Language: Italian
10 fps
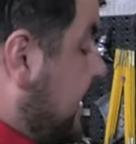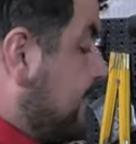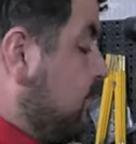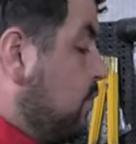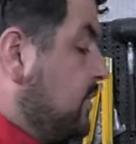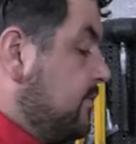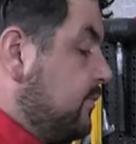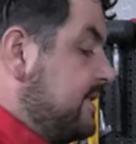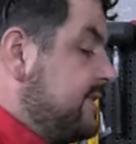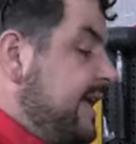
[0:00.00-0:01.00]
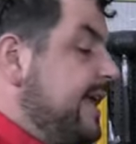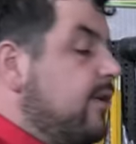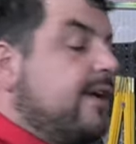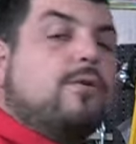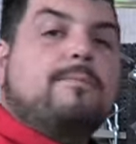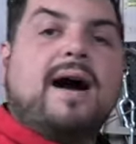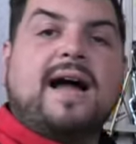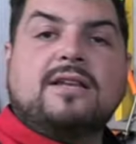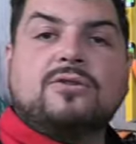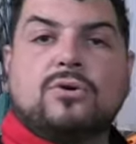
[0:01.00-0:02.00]
carburo di tungsteno e
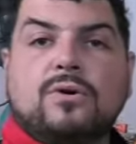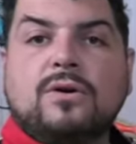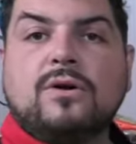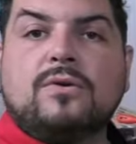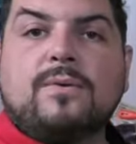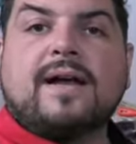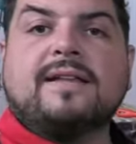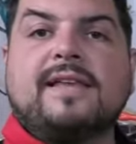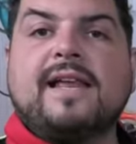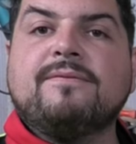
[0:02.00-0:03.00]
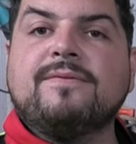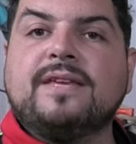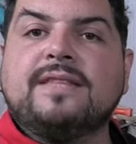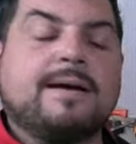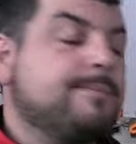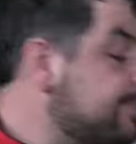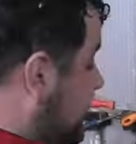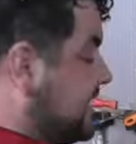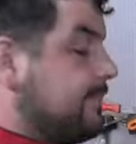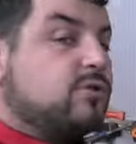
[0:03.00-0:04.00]
cobalto una catena Nvidia.
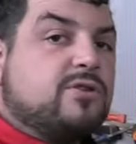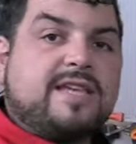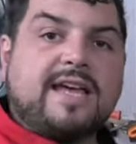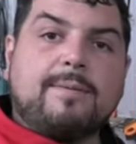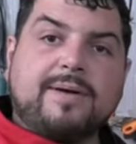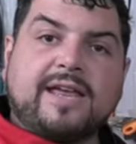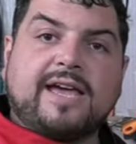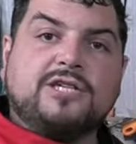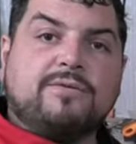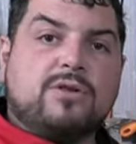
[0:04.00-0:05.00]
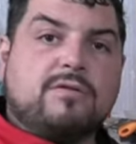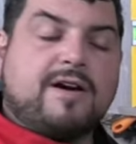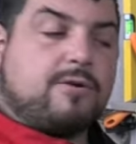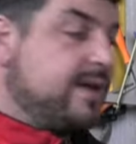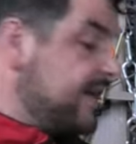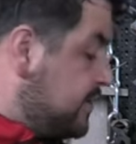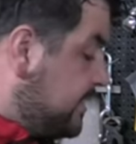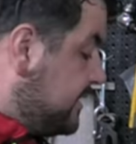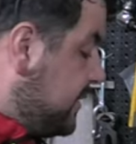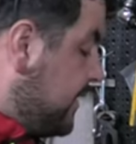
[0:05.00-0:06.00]
Questa motosega perché ci voglio fare una
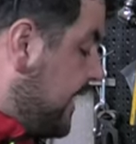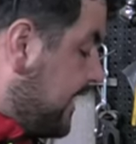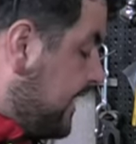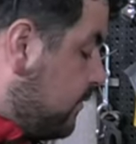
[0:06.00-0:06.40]
recensione anche